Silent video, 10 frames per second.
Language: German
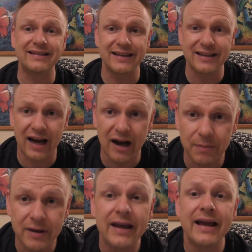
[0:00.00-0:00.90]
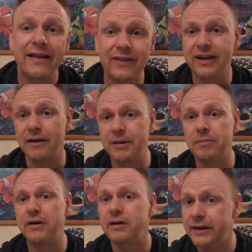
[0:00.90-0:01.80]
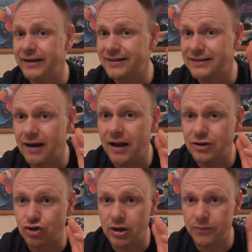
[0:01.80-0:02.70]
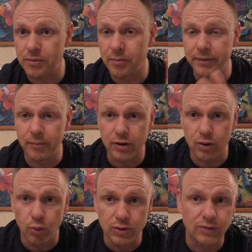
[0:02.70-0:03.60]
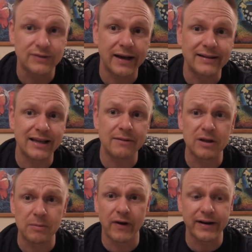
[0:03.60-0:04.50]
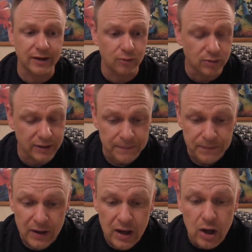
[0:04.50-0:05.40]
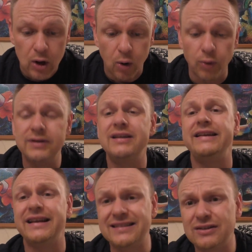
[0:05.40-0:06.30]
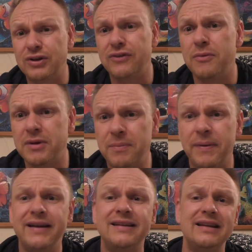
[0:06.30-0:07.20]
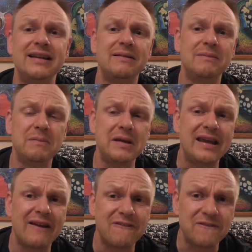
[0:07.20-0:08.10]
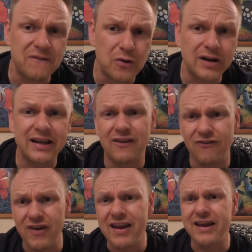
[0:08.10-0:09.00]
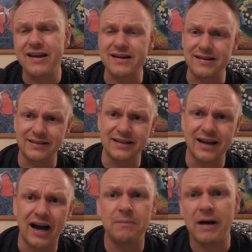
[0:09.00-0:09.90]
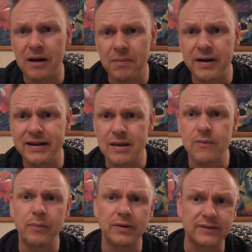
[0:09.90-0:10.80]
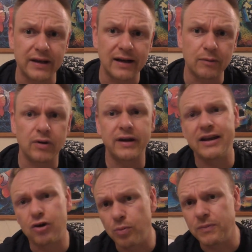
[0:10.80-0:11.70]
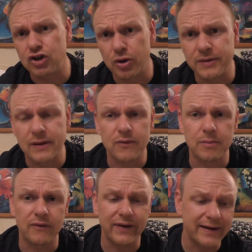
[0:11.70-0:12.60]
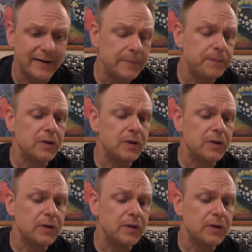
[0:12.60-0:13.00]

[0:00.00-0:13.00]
gesehen habe. Denn ich habe ja mal letztes Jahr alle Johnny Depp-Filme mal geholt und seitdem nicht mehr weitergeguckt. Und jetzt sind solche Filme dabei, die mich wirklich wenig interessiert haben, aber jetzt einfach mal gezeigt habe, okay, komm, die schauen wir jetzt einfach mal weg.